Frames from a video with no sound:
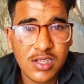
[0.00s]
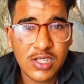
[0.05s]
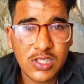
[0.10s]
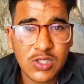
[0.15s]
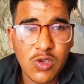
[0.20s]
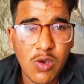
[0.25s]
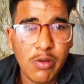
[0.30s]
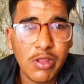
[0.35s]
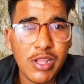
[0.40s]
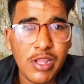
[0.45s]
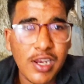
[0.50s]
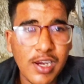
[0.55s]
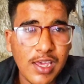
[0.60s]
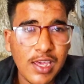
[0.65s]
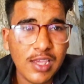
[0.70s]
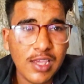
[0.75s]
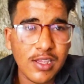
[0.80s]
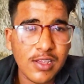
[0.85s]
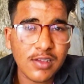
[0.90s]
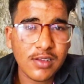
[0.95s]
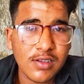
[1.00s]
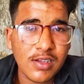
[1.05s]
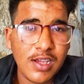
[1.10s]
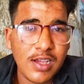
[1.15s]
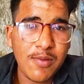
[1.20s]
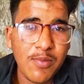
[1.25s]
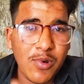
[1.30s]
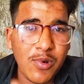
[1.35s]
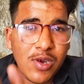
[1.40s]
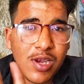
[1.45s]
इसको बदल के
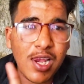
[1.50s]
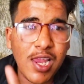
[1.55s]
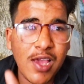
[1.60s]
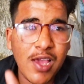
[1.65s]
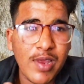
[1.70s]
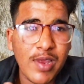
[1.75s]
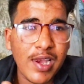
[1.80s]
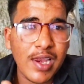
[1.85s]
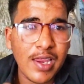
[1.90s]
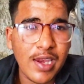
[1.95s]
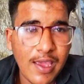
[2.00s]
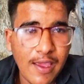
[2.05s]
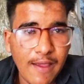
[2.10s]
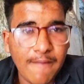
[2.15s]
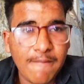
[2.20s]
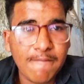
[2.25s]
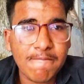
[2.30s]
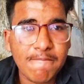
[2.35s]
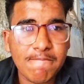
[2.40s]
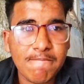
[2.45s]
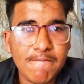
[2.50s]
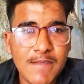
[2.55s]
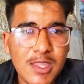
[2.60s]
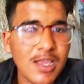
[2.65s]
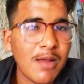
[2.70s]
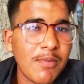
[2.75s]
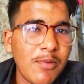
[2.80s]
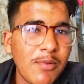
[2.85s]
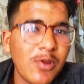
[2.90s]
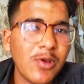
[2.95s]
आईफोन 11 लेना है आप
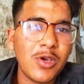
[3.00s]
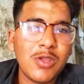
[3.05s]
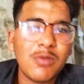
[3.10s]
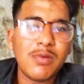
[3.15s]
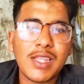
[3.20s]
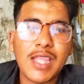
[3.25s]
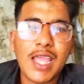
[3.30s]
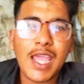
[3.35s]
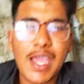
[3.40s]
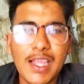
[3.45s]
लोग को तो बताया ही